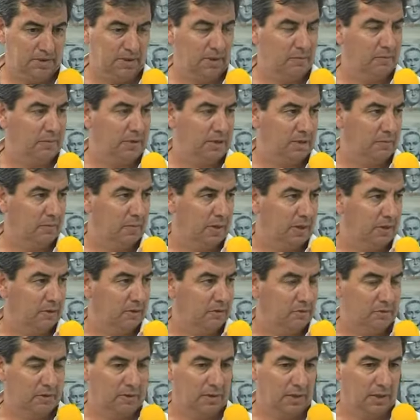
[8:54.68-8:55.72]
de seis meses más,
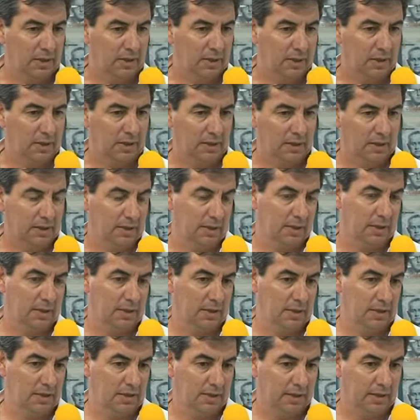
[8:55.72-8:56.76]
¿no? O sea,
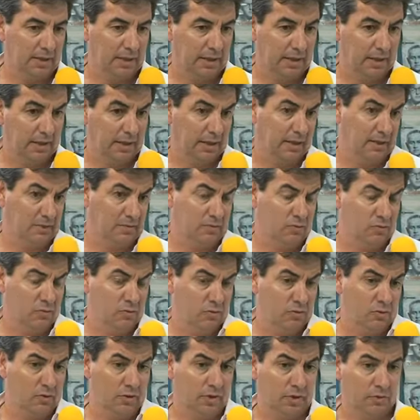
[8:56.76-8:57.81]
eh, la idea es
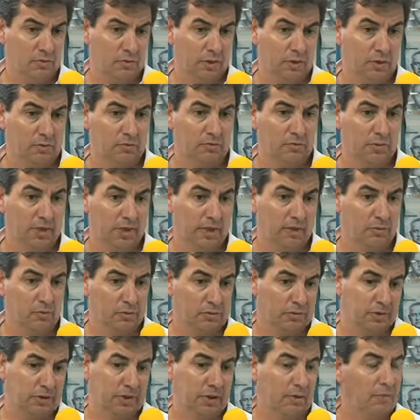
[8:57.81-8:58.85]
uno y bueno,
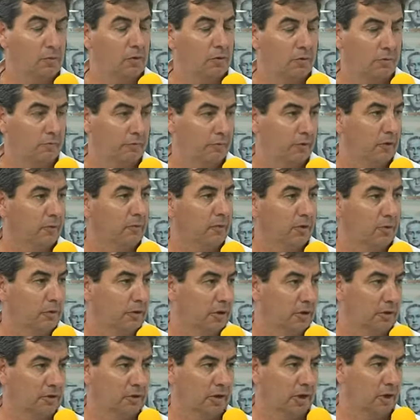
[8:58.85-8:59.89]
veremos si estamos conformes y
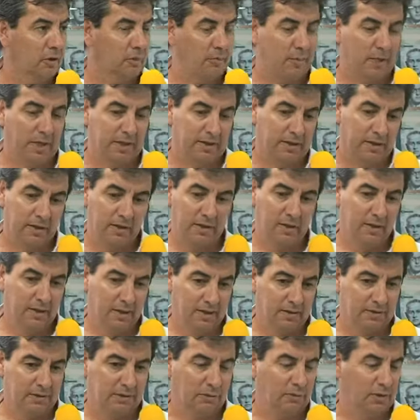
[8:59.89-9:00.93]
contentos las dos partes,
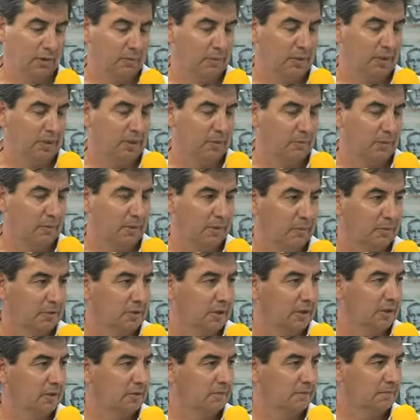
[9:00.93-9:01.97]
seguramente podremos
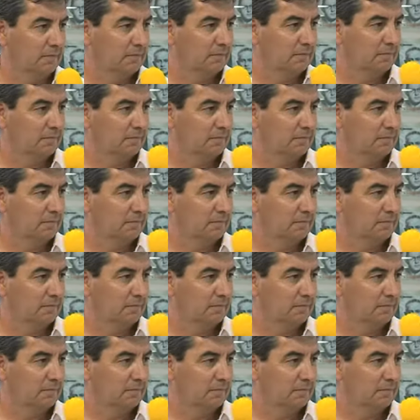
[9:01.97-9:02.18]
seguir.